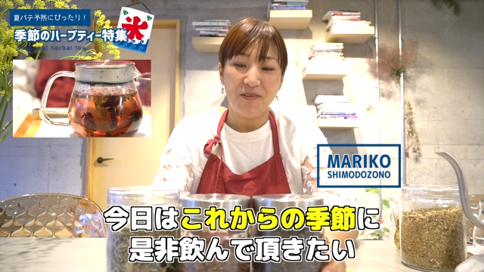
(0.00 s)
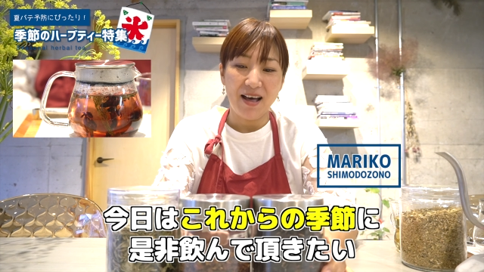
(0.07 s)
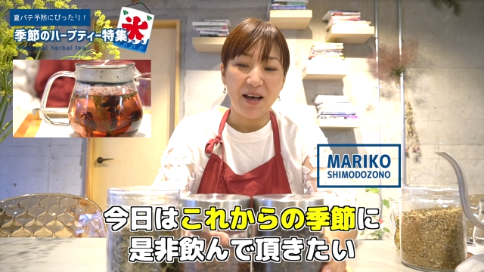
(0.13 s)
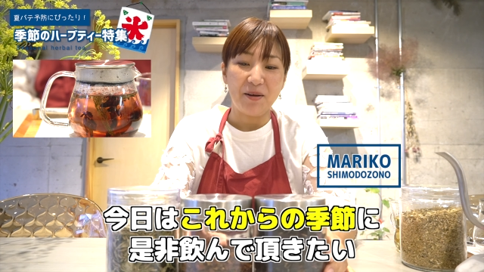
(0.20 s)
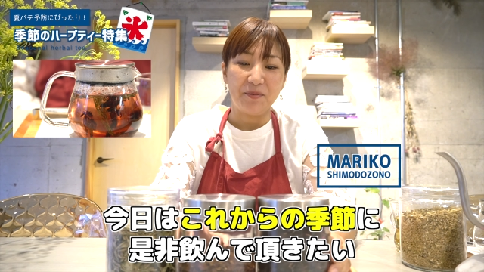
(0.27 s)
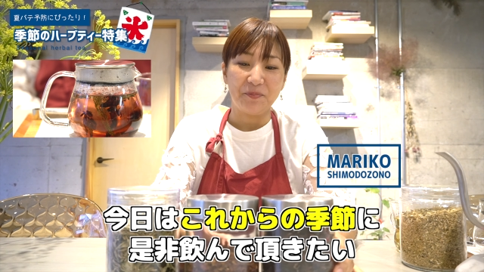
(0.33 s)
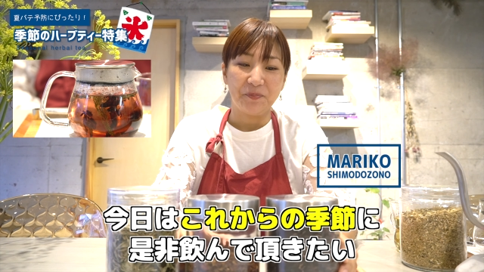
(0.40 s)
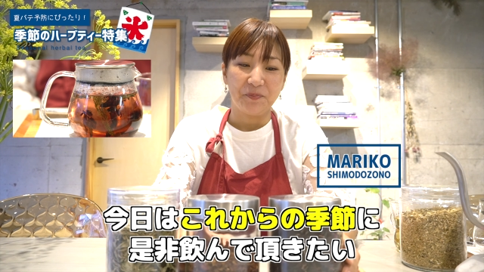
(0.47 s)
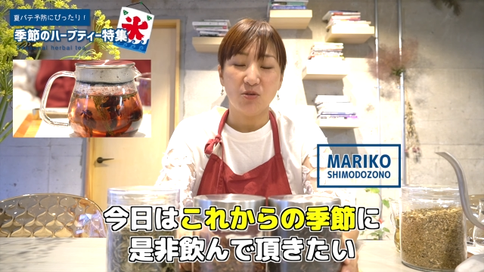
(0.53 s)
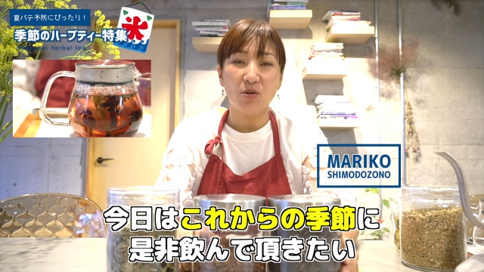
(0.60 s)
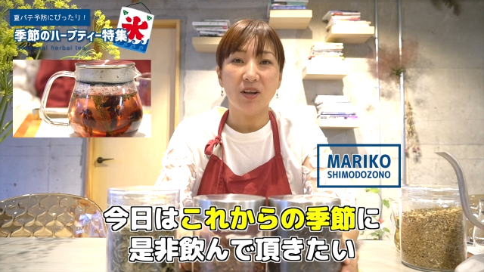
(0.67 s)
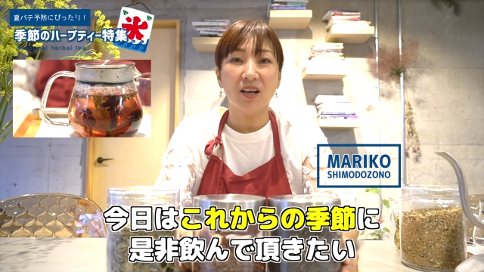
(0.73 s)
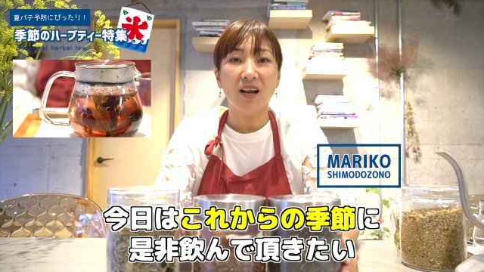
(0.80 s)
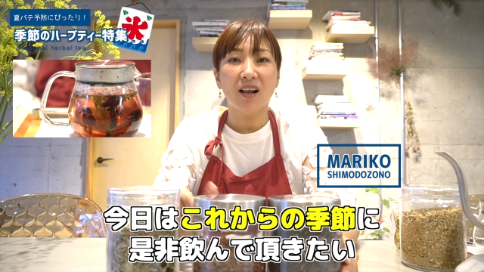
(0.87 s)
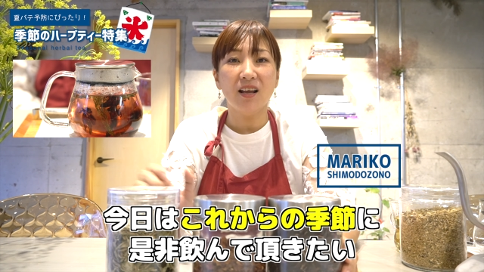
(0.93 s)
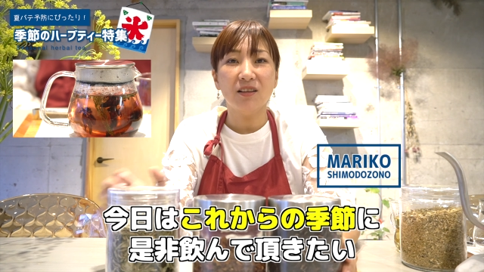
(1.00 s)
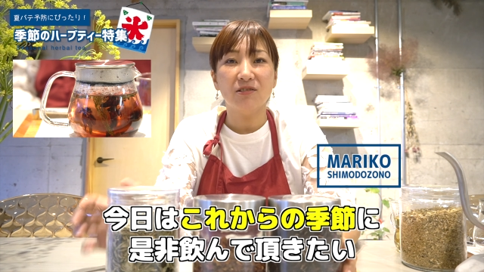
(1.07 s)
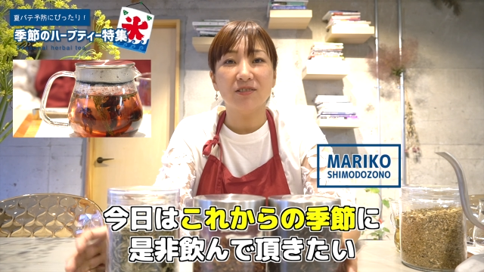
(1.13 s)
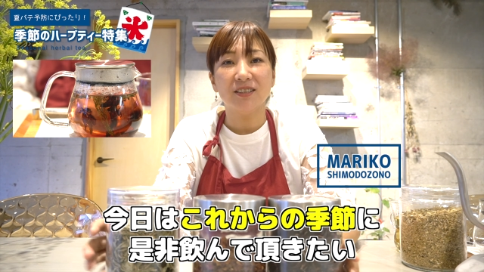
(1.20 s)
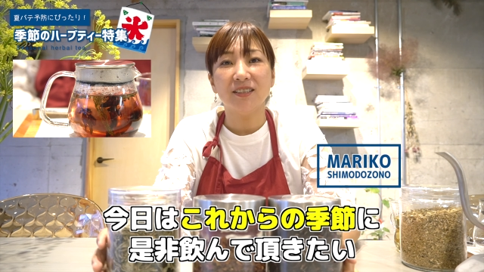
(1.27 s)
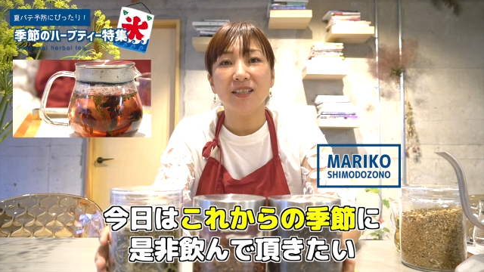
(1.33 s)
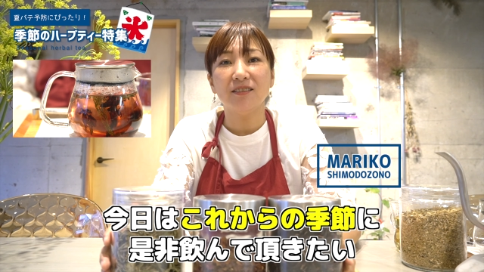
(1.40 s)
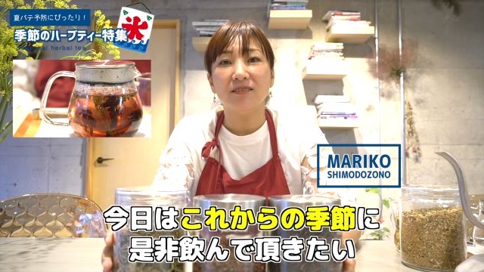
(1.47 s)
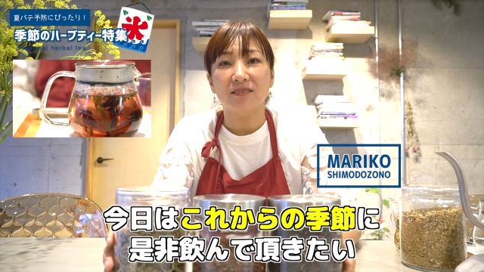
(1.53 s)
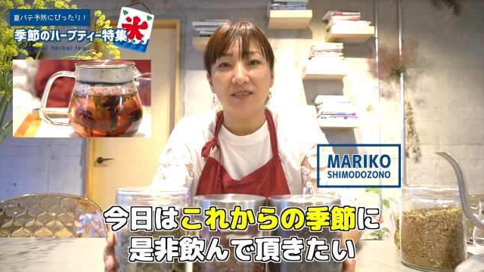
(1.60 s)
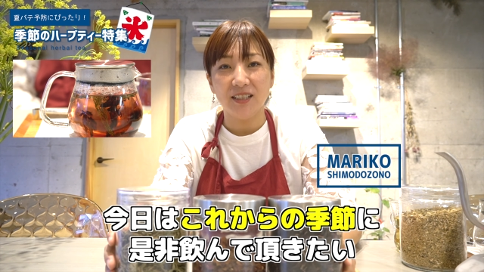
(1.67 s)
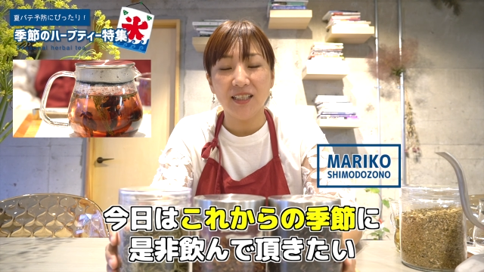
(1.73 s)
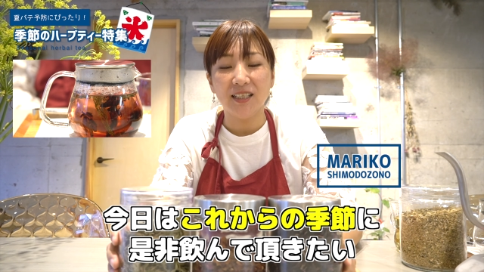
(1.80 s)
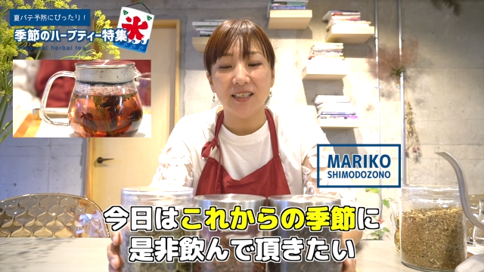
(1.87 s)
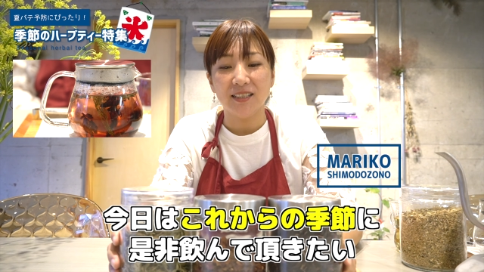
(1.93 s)
はこれからの季節
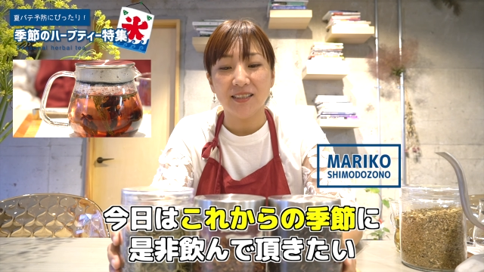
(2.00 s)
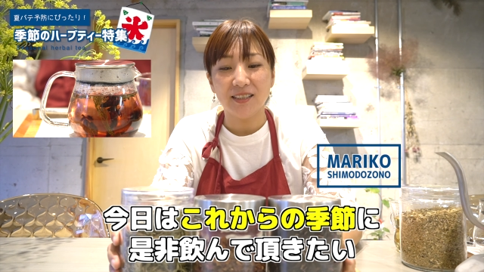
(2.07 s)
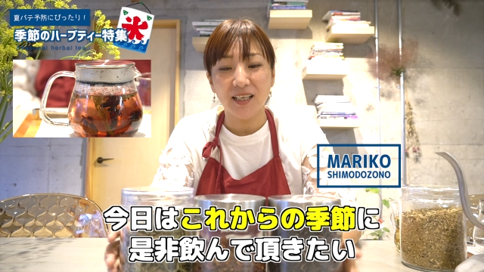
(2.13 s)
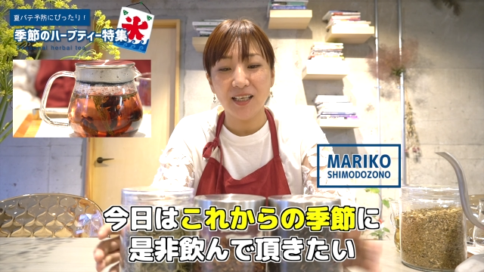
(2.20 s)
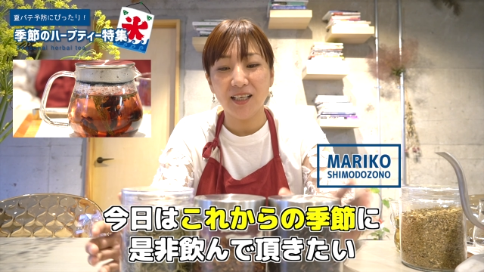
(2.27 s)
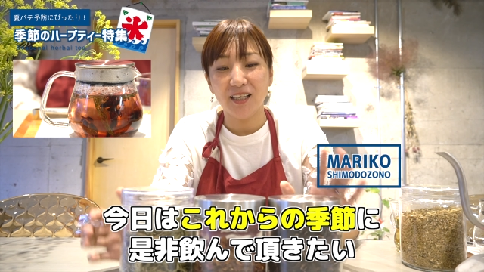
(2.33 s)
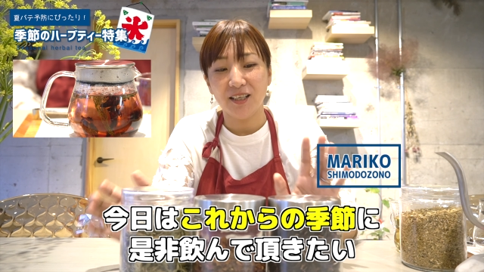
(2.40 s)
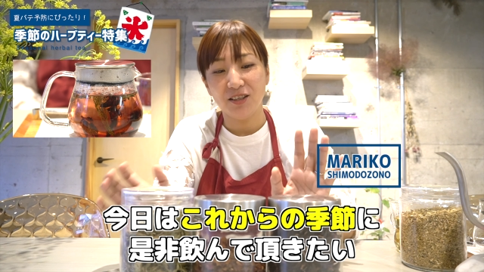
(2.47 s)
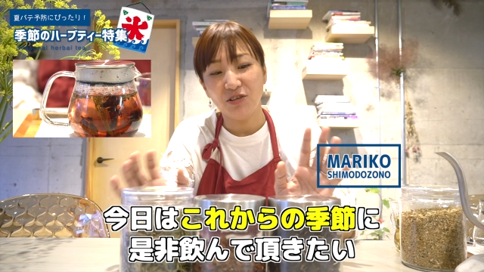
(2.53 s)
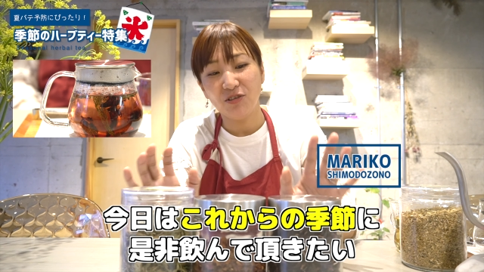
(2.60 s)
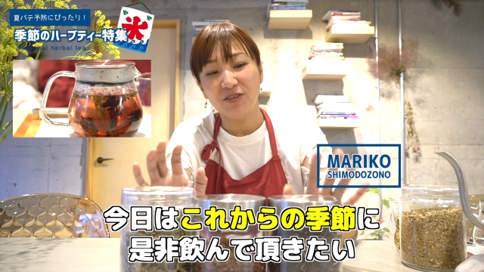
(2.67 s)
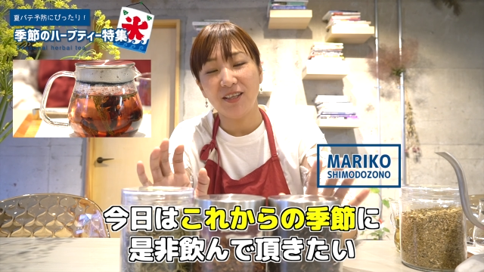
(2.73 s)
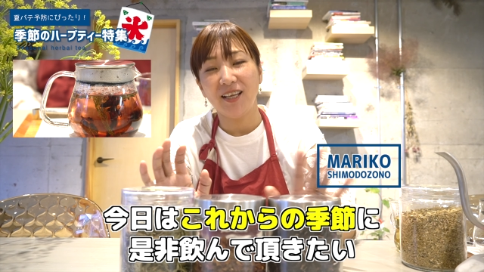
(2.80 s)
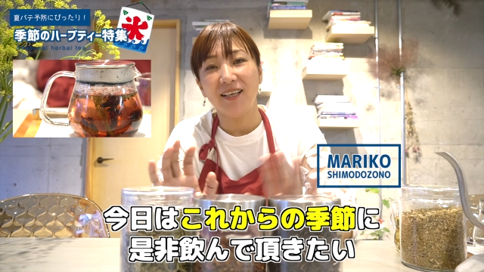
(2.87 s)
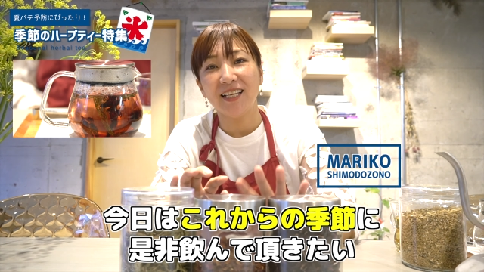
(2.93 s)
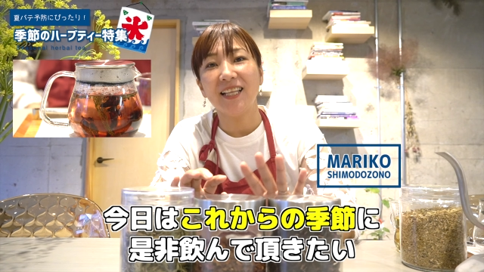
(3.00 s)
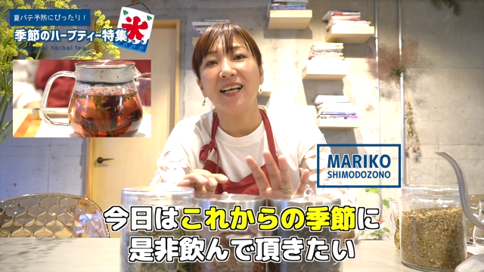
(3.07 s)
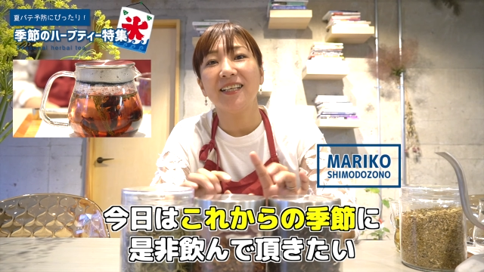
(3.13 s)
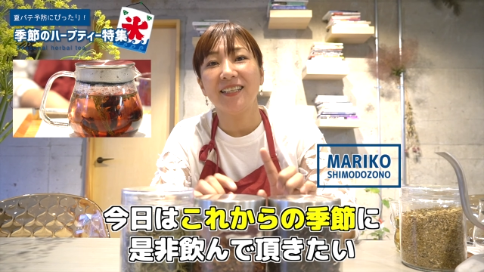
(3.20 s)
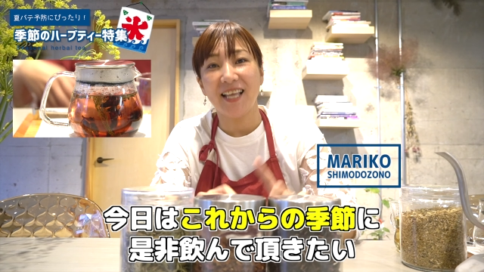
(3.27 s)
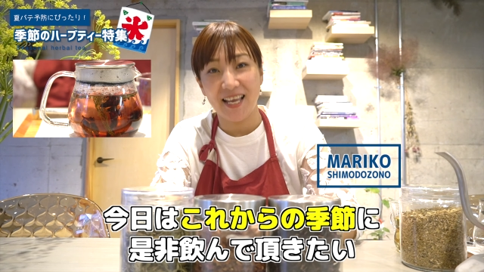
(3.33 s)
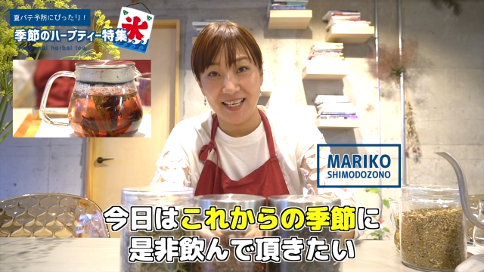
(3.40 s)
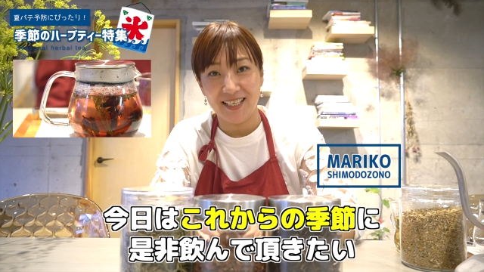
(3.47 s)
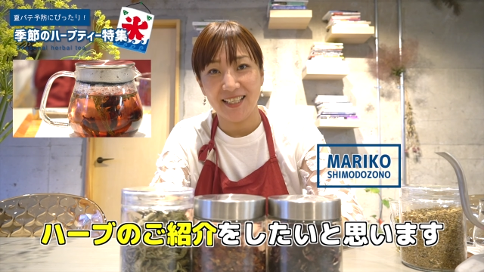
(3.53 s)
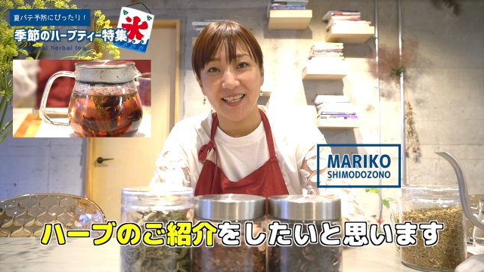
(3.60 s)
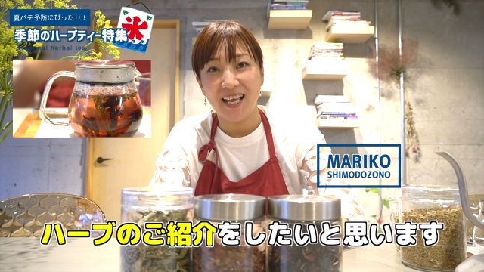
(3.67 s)
にぜひとっていただきたい